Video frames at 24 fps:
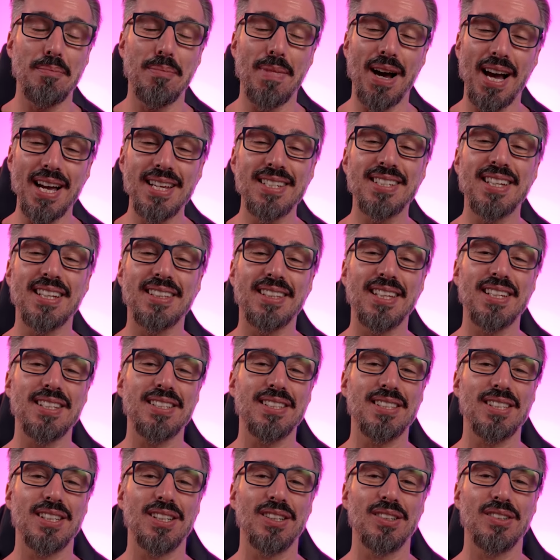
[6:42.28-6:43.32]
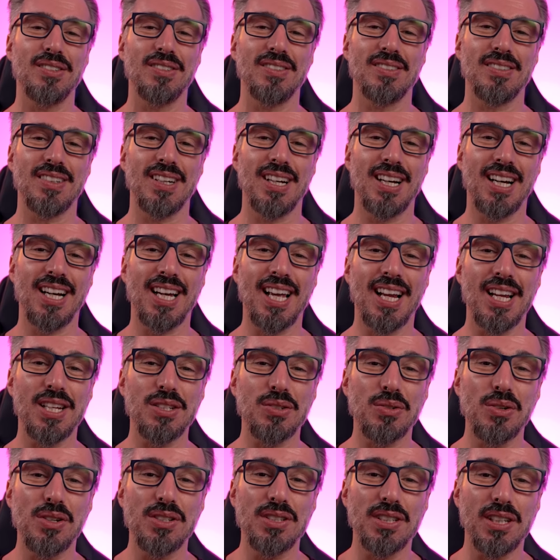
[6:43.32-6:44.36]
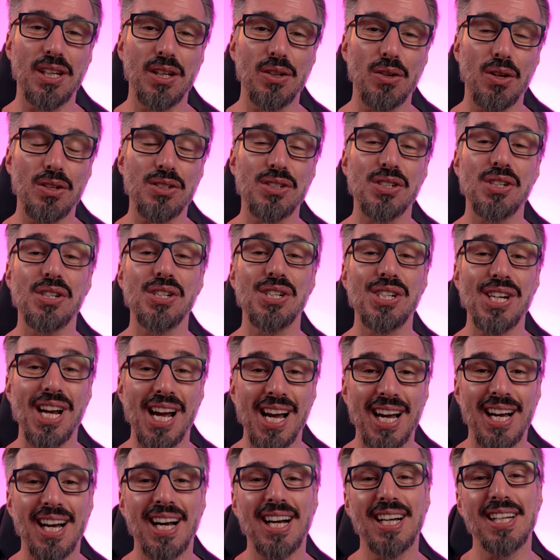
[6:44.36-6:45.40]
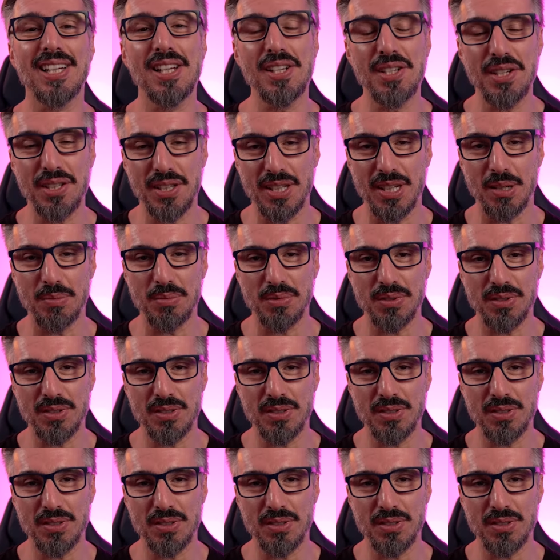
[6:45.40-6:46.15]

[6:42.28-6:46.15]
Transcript: mais atenção àquelas coisas que nós já acreditamos.